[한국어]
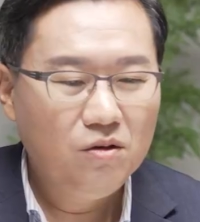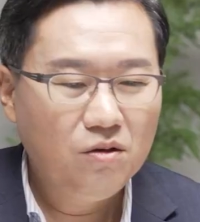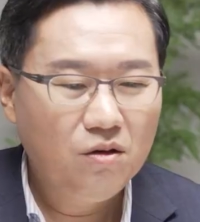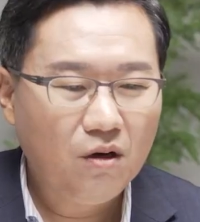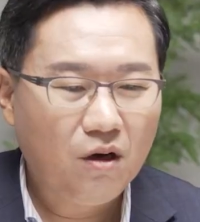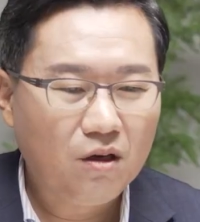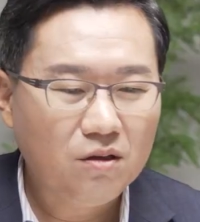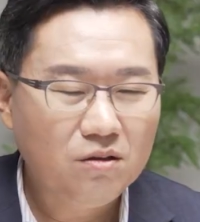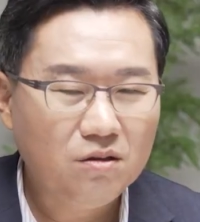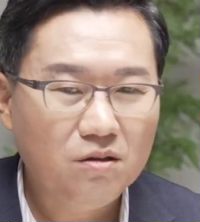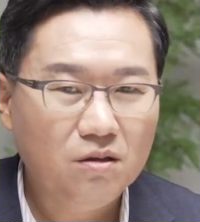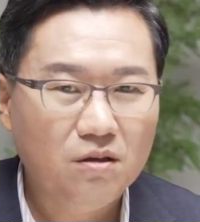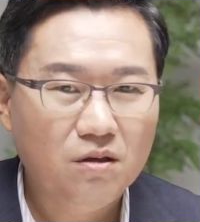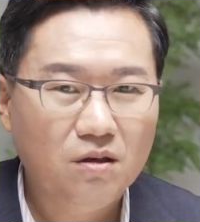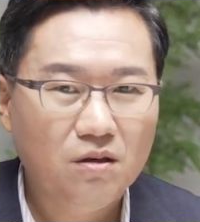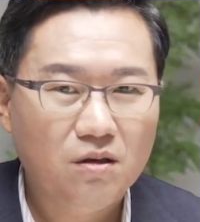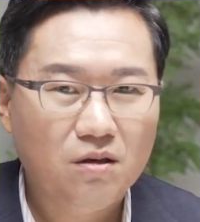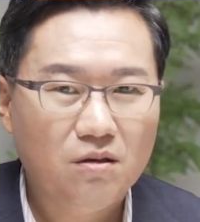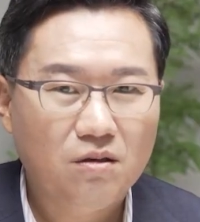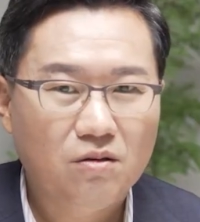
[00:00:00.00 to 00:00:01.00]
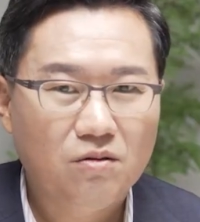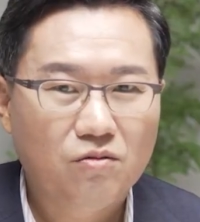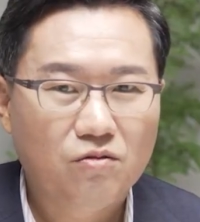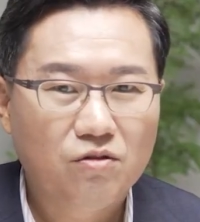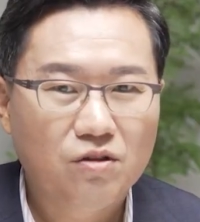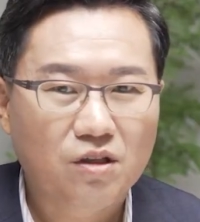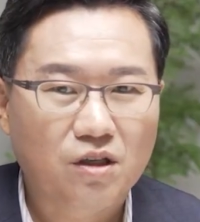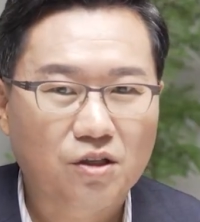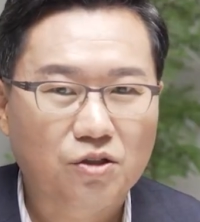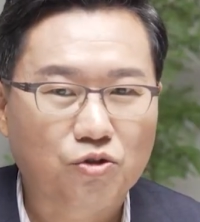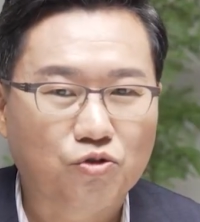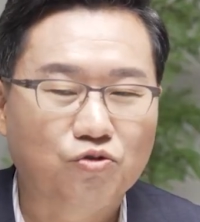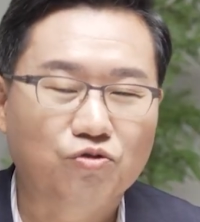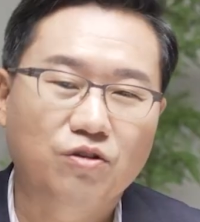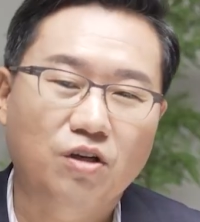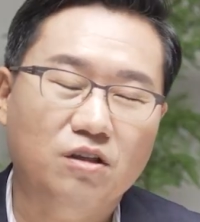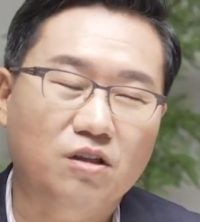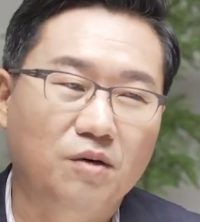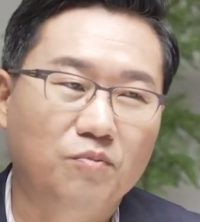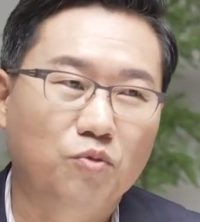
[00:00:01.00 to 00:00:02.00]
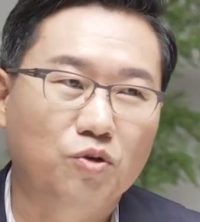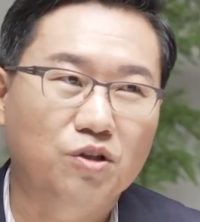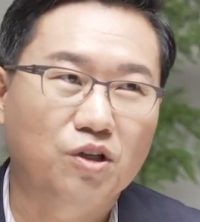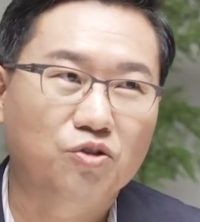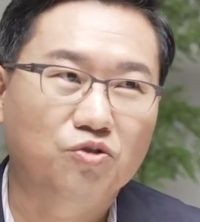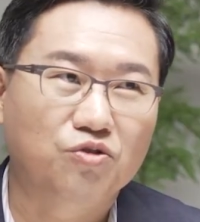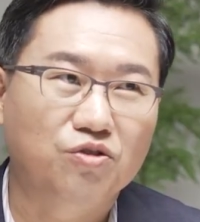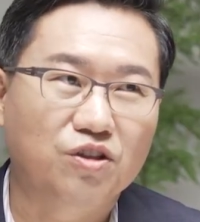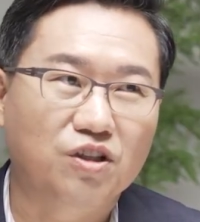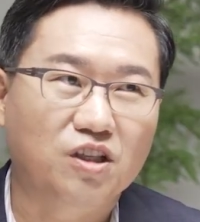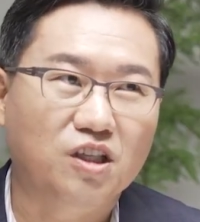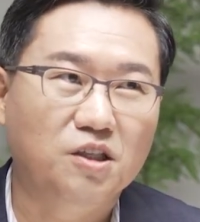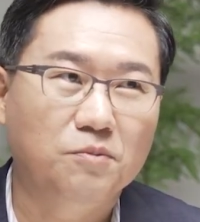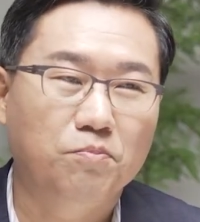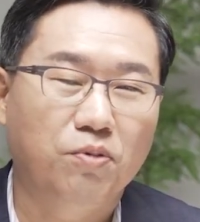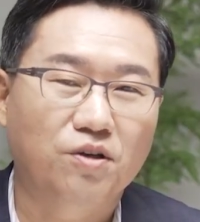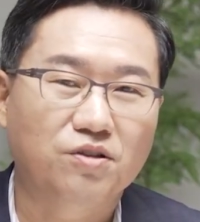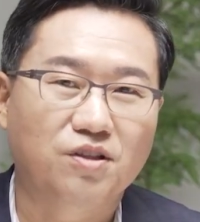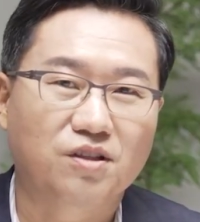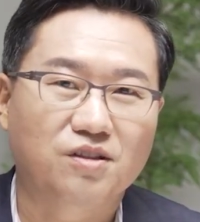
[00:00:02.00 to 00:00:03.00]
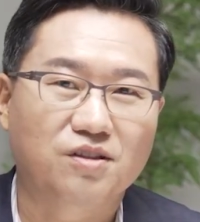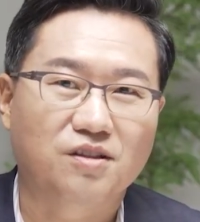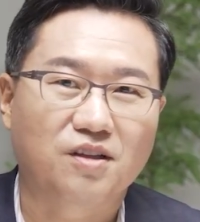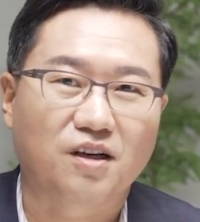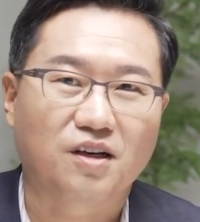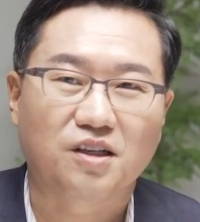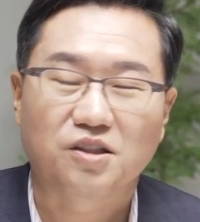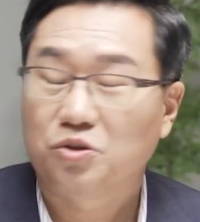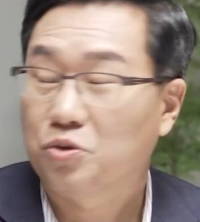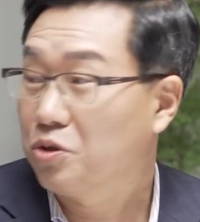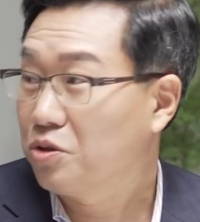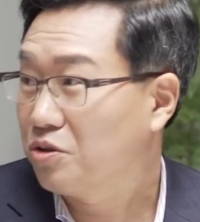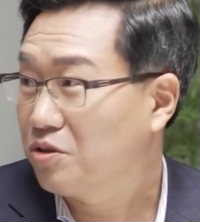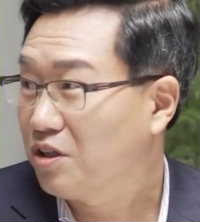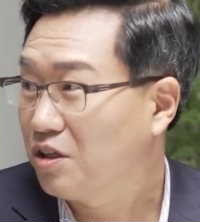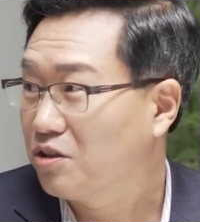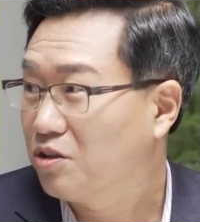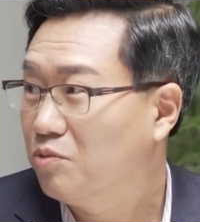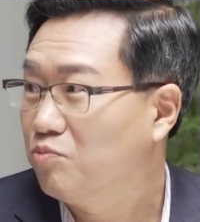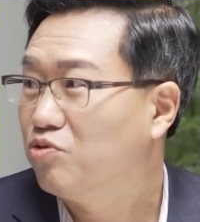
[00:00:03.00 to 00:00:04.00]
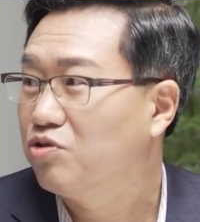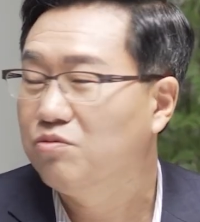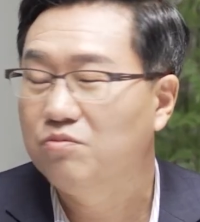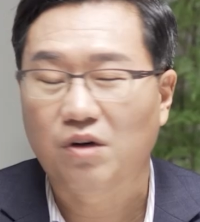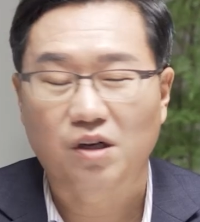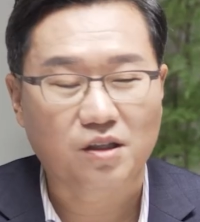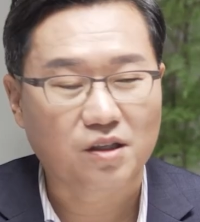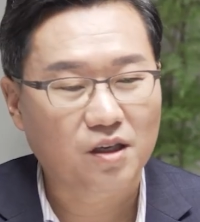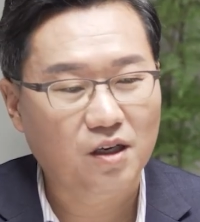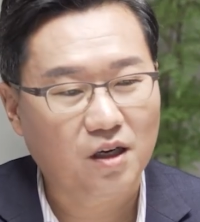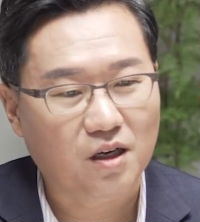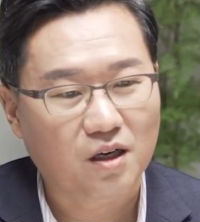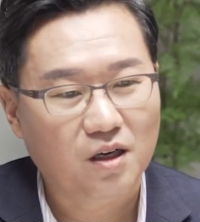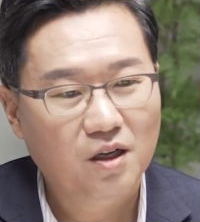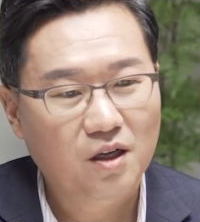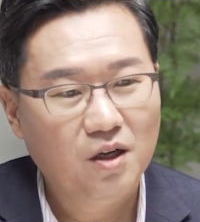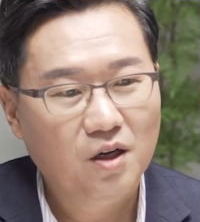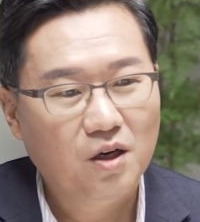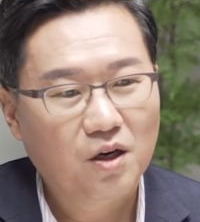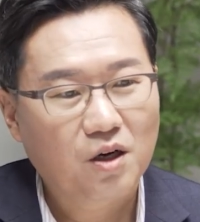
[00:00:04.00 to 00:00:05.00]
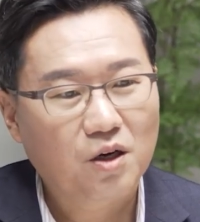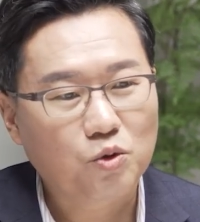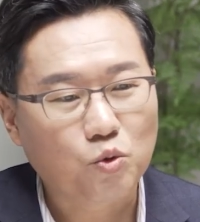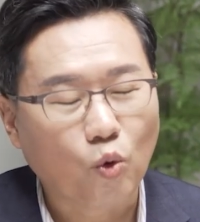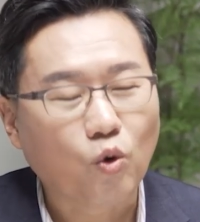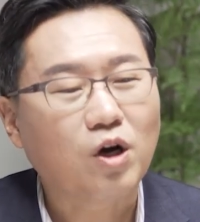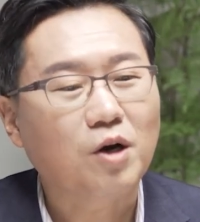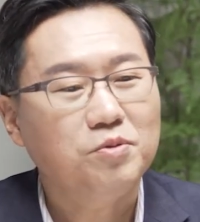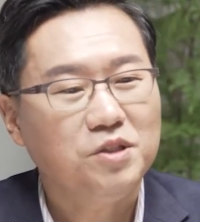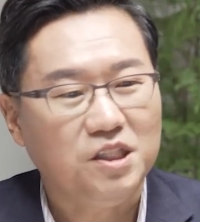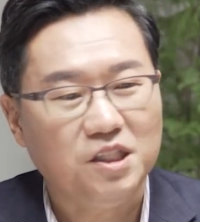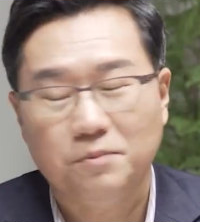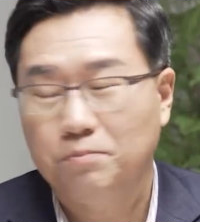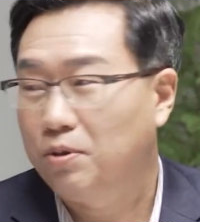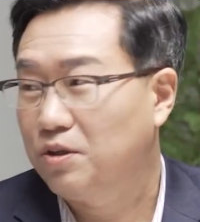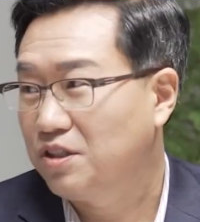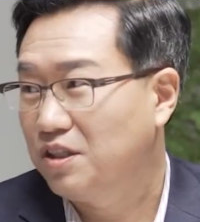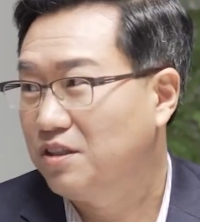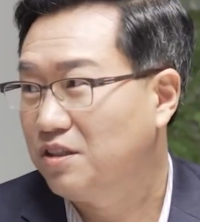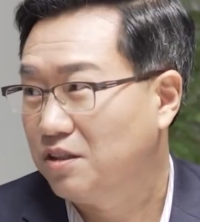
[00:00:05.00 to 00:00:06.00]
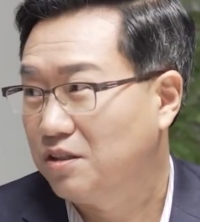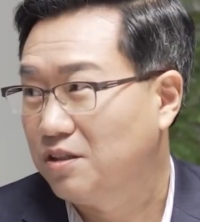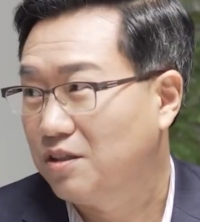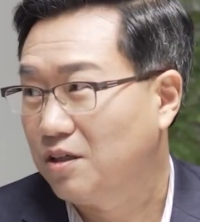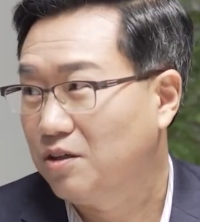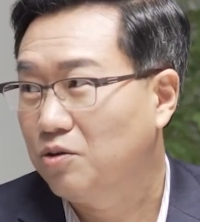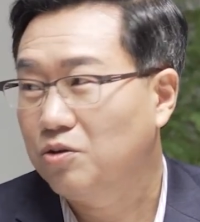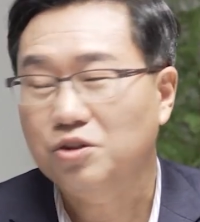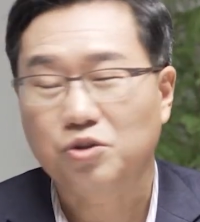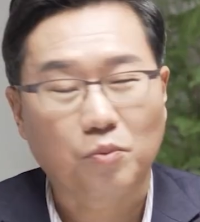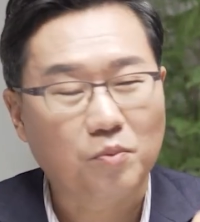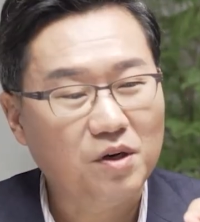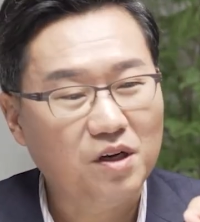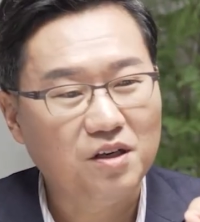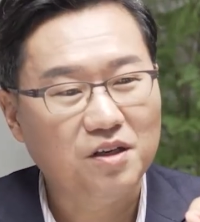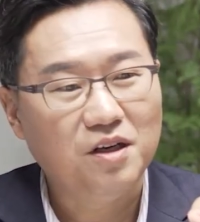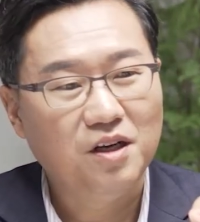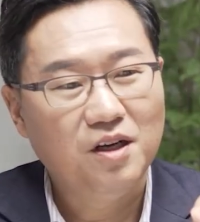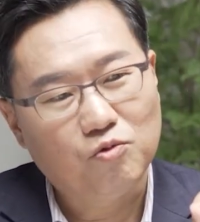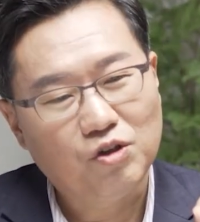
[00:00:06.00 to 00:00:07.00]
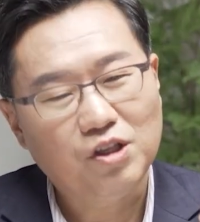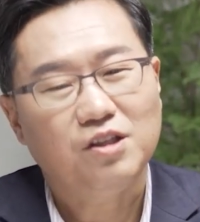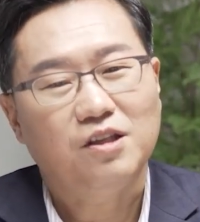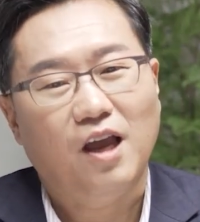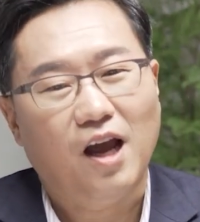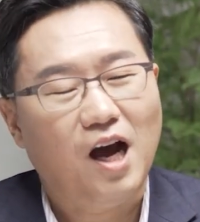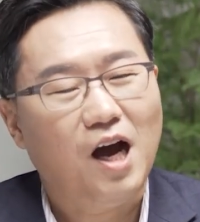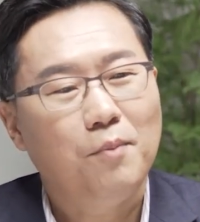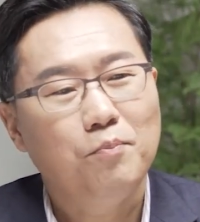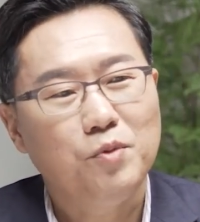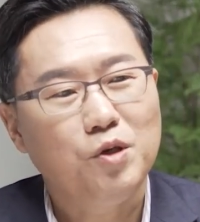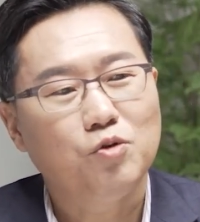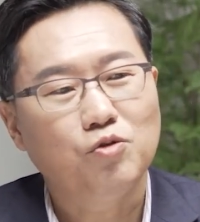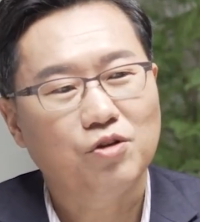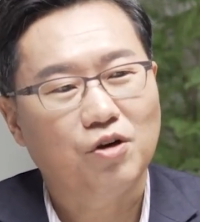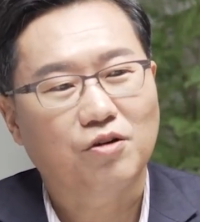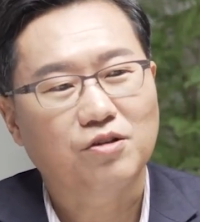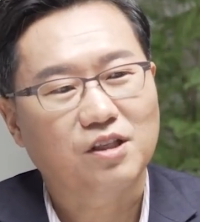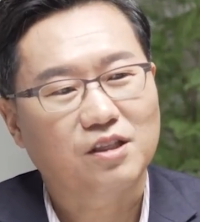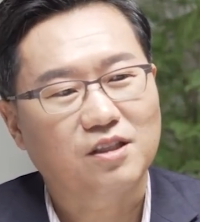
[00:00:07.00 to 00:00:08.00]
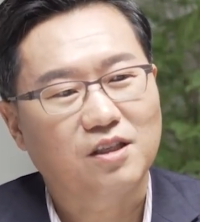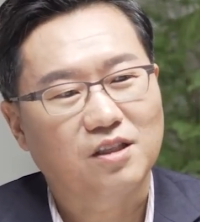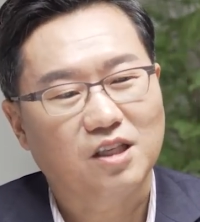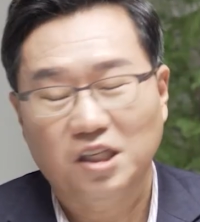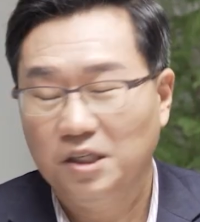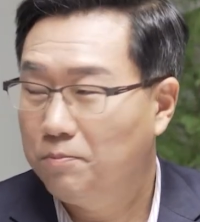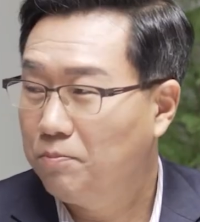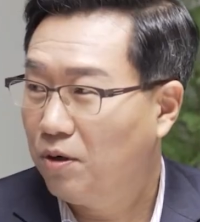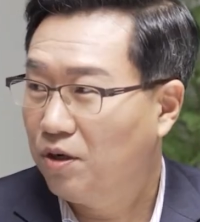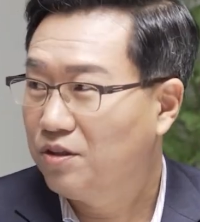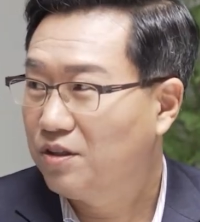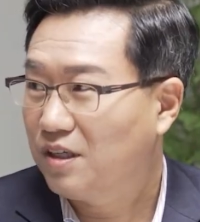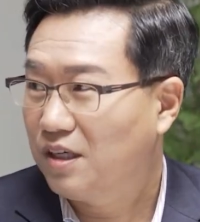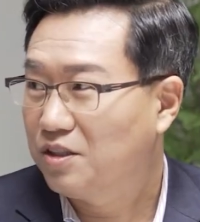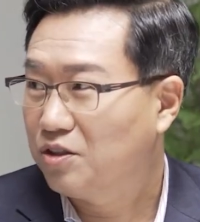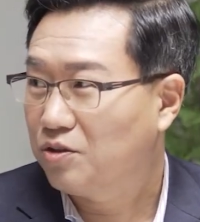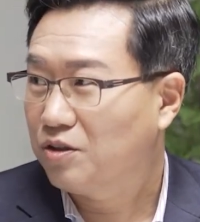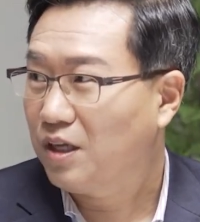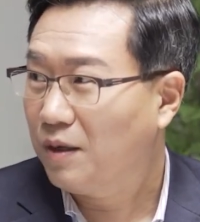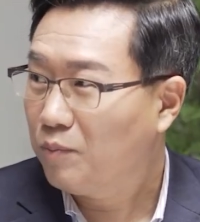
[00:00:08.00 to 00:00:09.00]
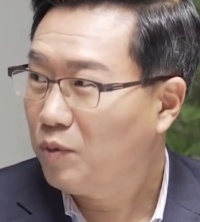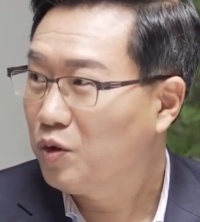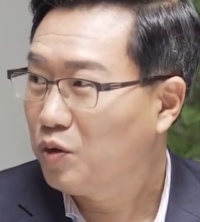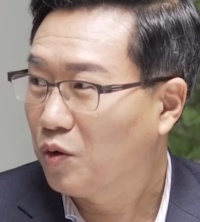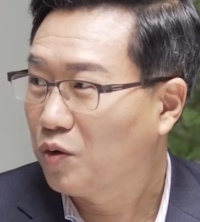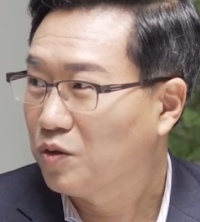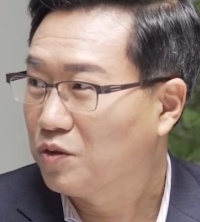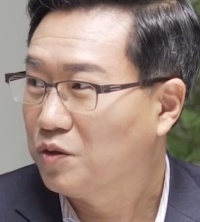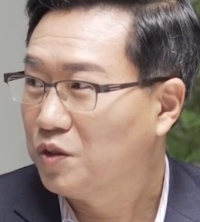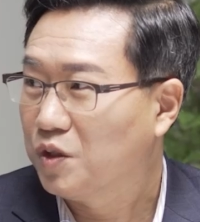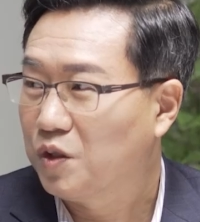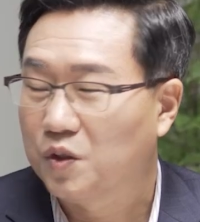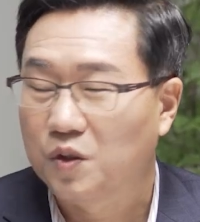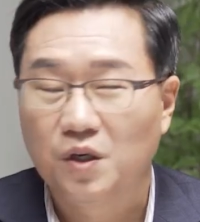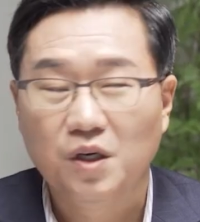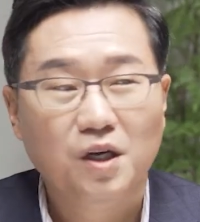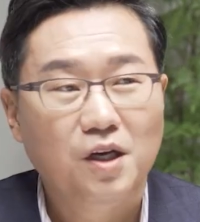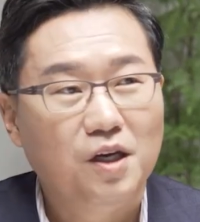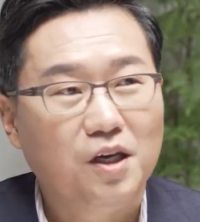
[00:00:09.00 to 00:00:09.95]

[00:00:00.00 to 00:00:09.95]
이게 한때 우리나라에서 주택담보대출이 2%대까지 떨어졌다는 건 무슨 말이냐? 그게 돈값이 2%. 그건 정말 우리 대한민국 역사상 2%간 적은 한 번도 없거든요.